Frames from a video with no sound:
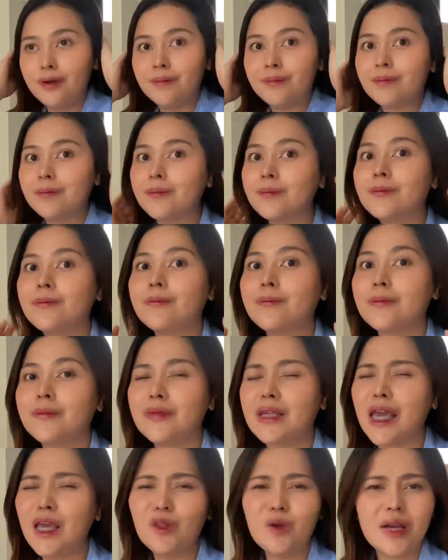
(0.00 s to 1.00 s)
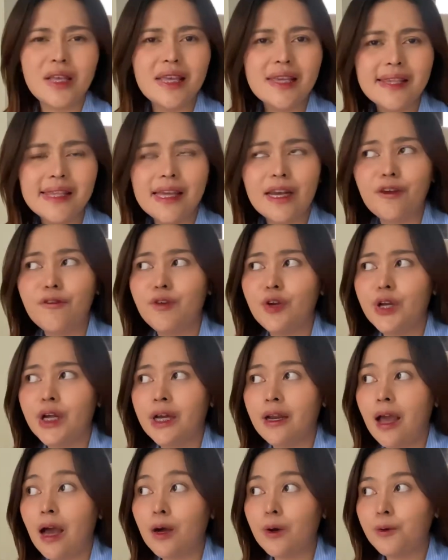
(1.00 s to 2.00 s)
Hmm, itu aja sih review
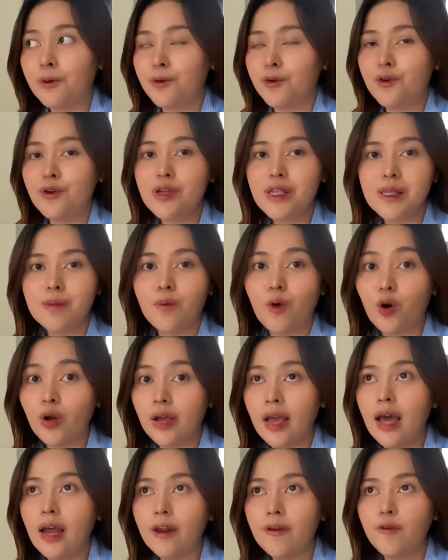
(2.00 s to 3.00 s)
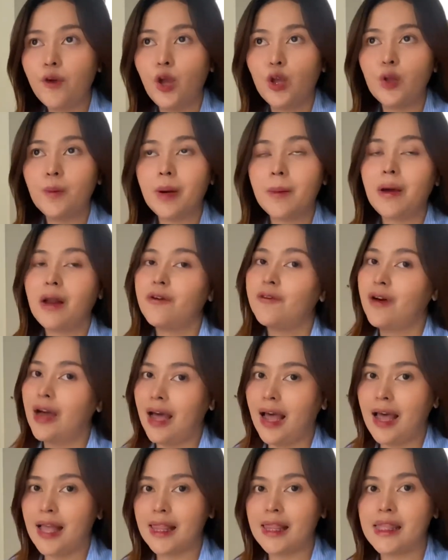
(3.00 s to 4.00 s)
dari aku. Semoga reviewnya tuh
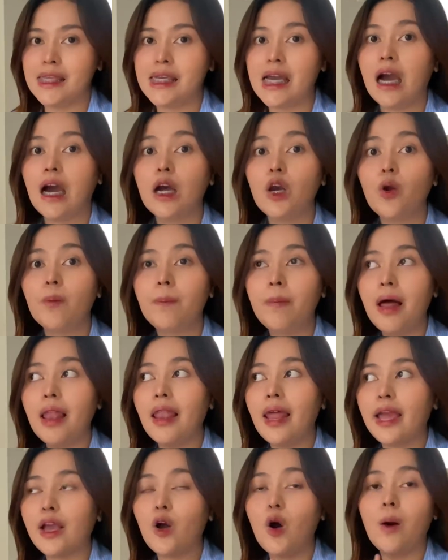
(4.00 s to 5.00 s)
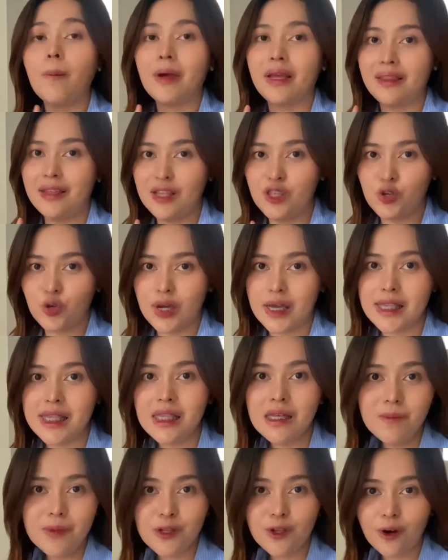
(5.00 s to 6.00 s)
bermanfaat. Jangan lupa like, comment, dan juga
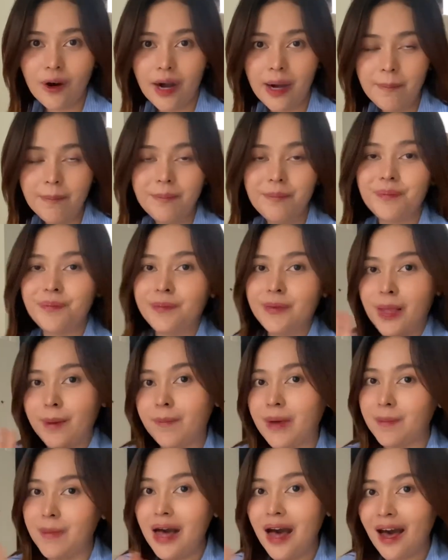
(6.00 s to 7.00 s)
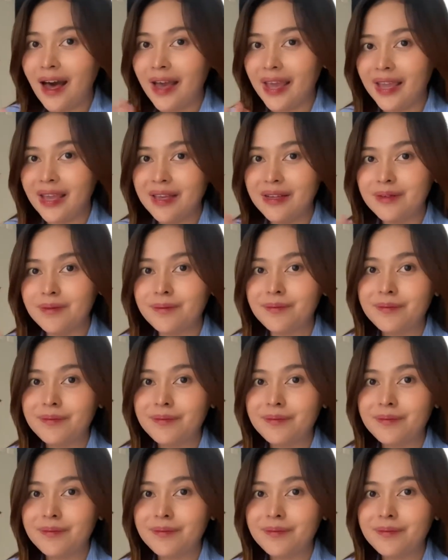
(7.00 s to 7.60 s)
subscribe. Bye-bye.